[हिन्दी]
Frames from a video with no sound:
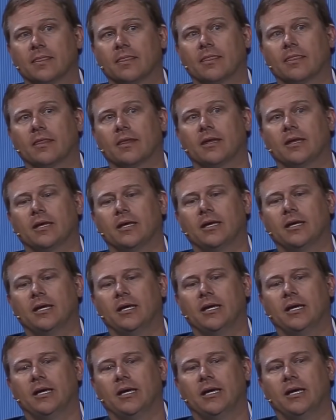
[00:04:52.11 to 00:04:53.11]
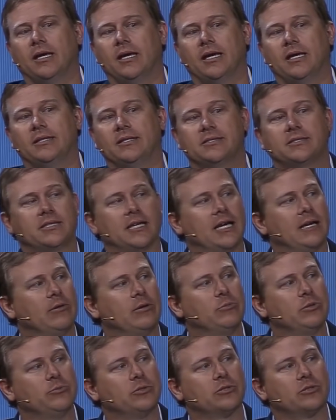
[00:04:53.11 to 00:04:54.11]
और इस टाइम मुझे याद है कोल्टन मेरी
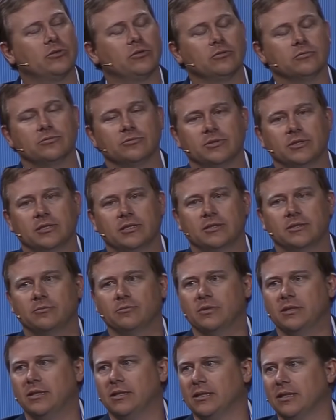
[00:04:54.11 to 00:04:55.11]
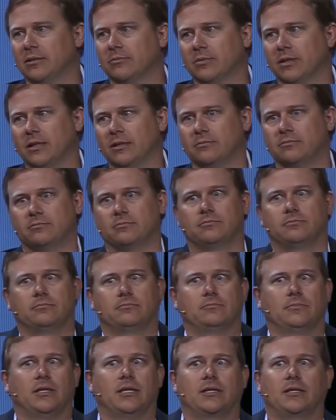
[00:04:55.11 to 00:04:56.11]
तरफ देखने लगा और मैंने मैंने
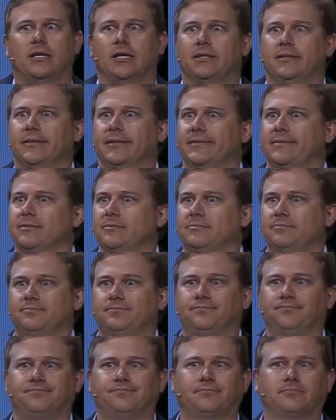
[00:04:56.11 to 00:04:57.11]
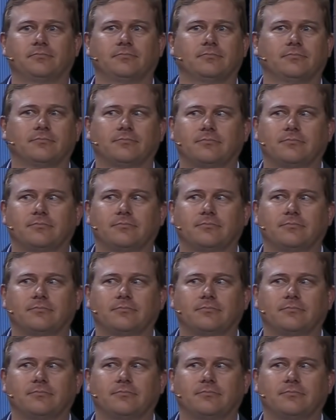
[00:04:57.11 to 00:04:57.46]
कहा मेरा इससे कोई लेना देना नहीं